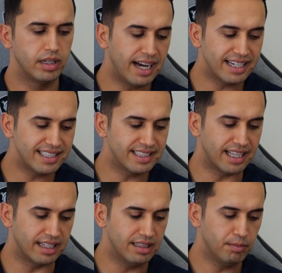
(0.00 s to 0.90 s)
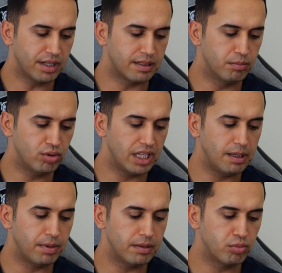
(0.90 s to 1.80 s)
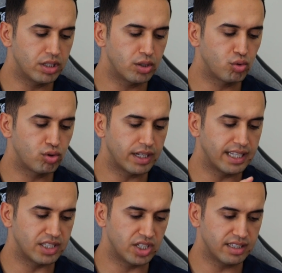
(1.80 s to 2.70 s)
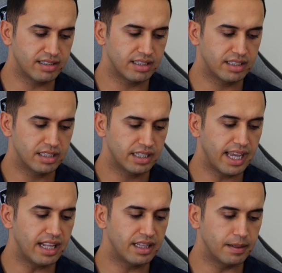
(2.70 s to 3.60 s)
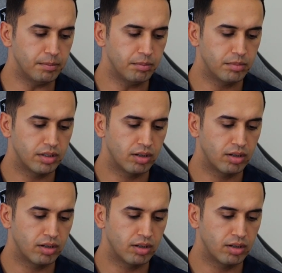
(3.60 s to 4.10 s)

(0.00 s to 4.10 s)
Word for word: Ardından bakın buraya IBAN buraya da tutar yazacağız. Geldim.